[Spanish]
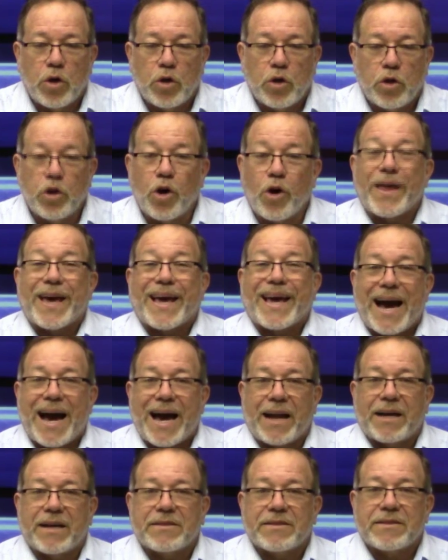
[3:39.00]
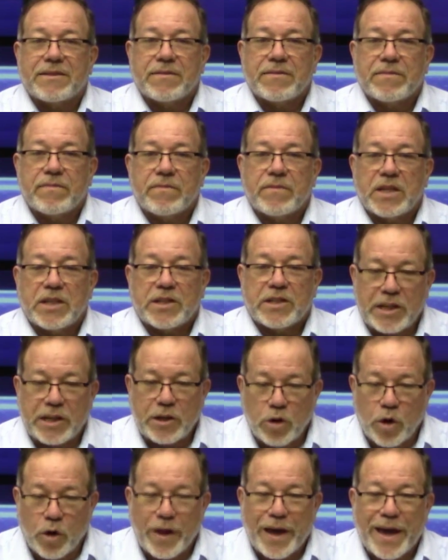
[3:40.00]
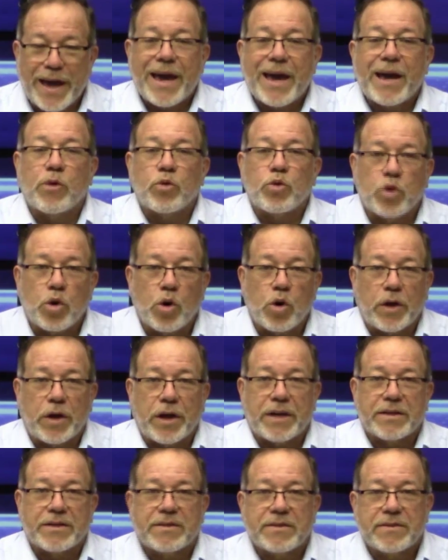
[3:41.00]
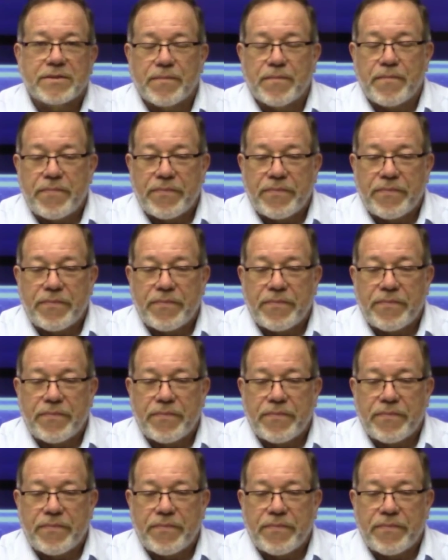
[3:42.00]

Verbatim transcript: no de caras, sino de ejecutorias.